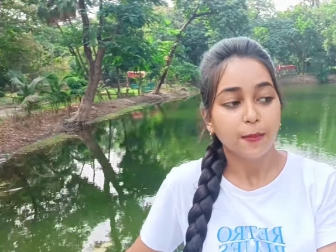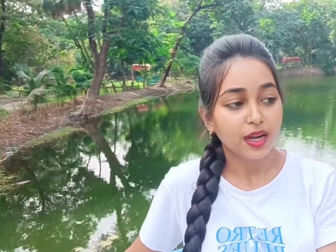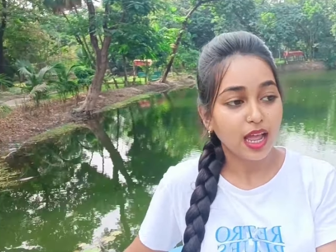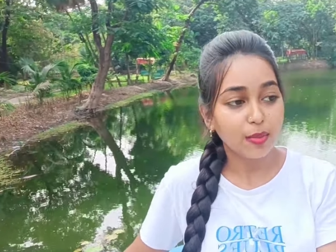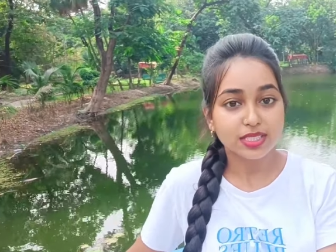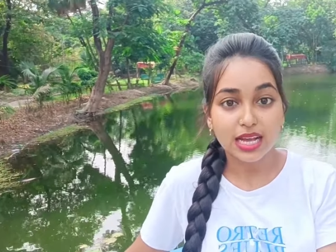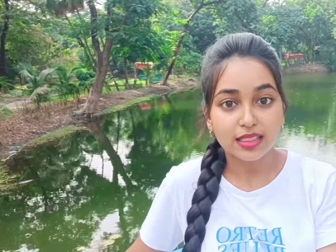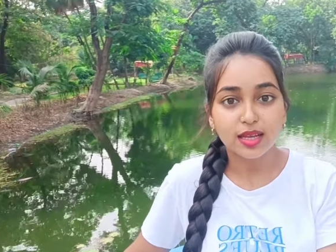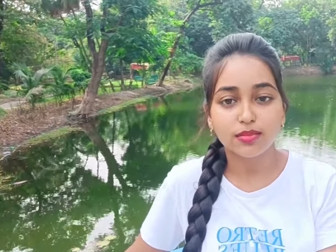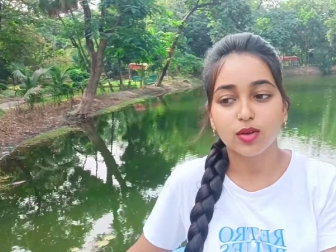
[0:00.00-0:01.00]
মানে আমি
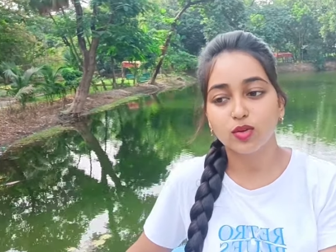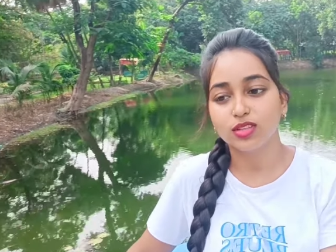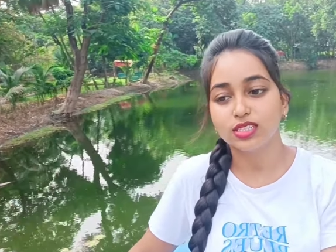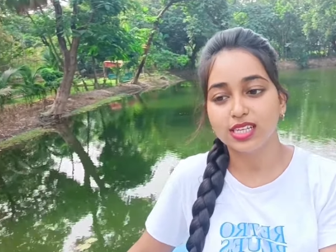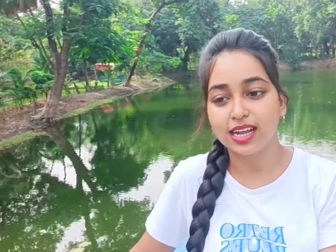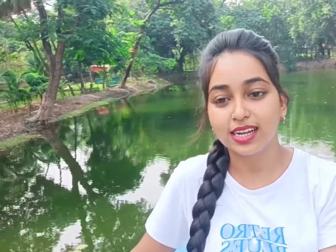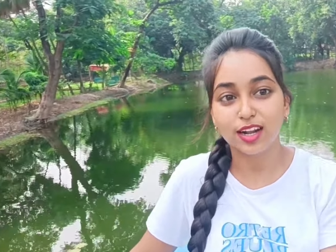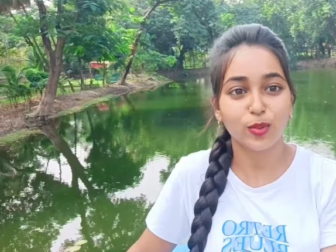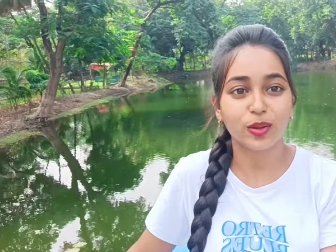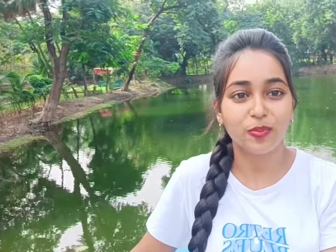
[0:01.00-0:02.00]
জানতাম না কোনোদিন যে এখানে
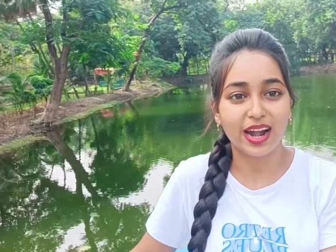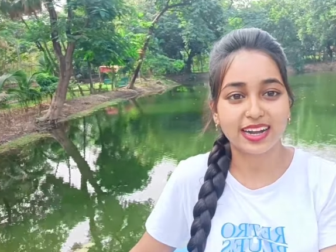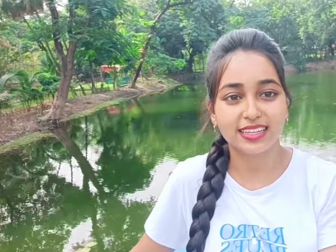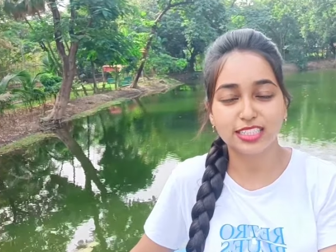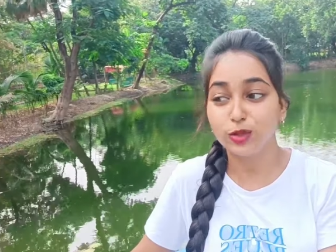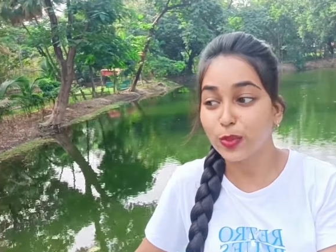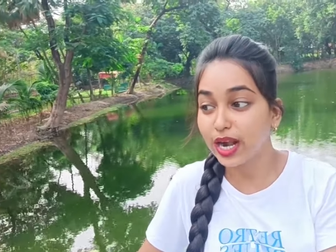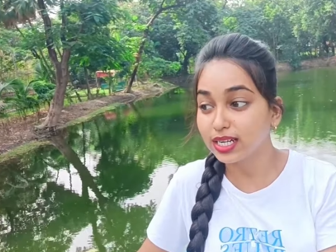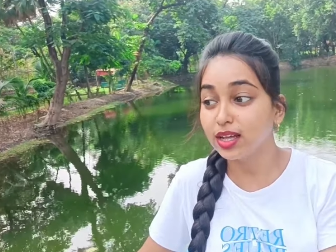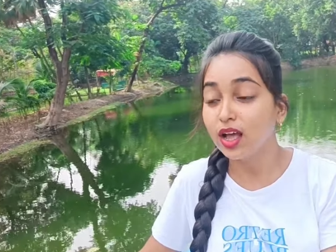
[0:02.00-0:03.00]
এরকম একটা পার্ক আছে কিন্তু
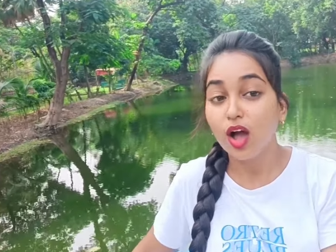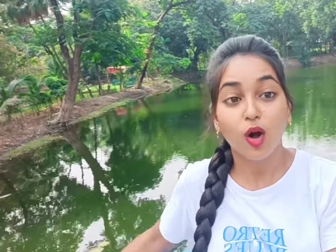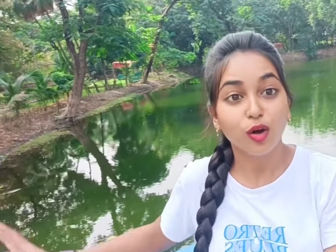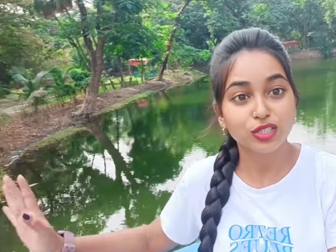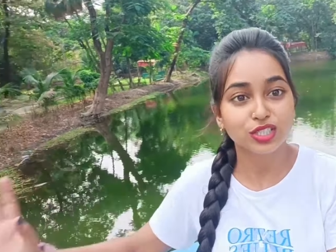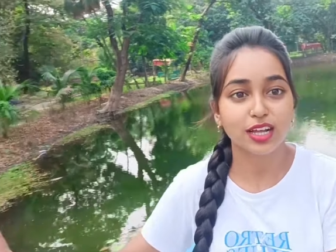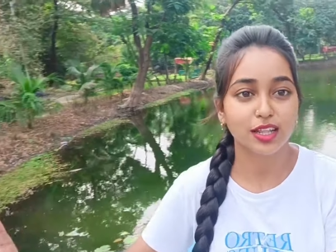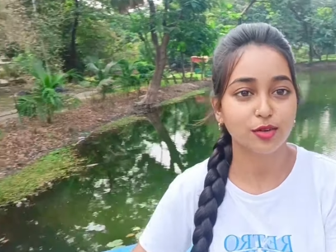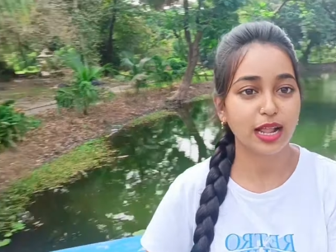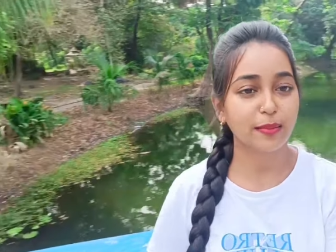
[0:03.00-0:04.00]
পার্কটা
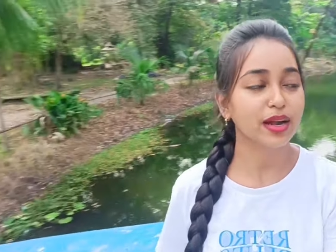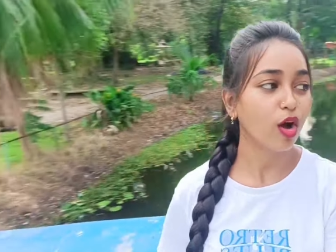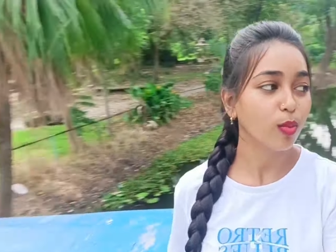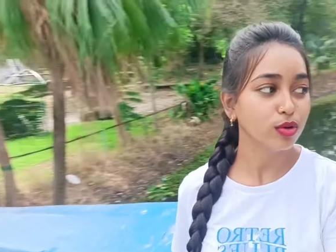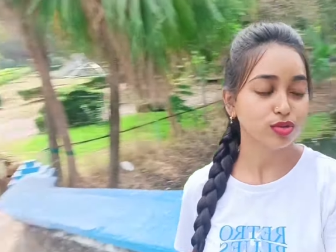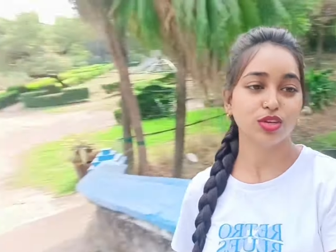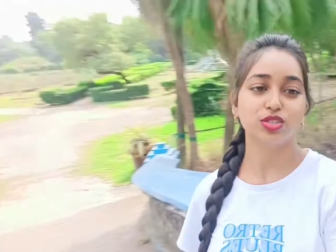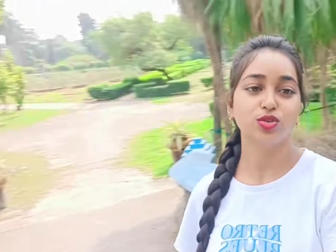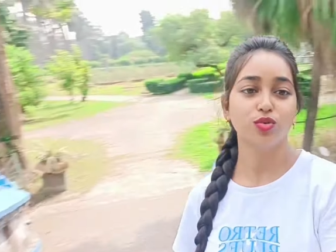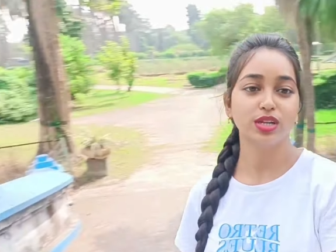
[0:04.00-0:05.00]
অসাধারণ একবার অবশ্যই
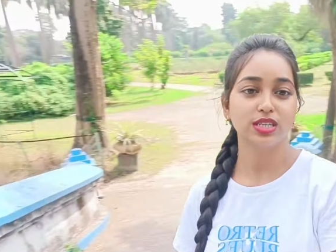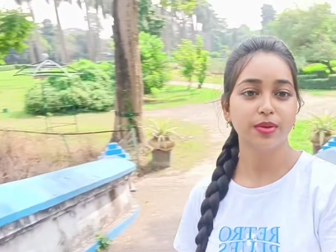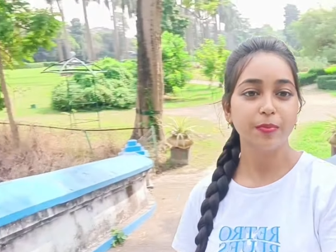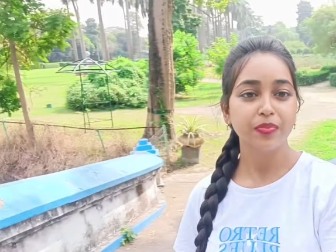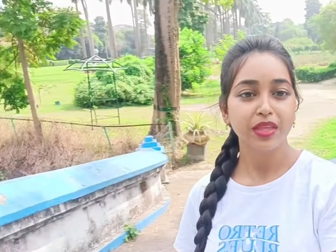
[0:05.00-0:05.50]
এসে ঘুরে যাবে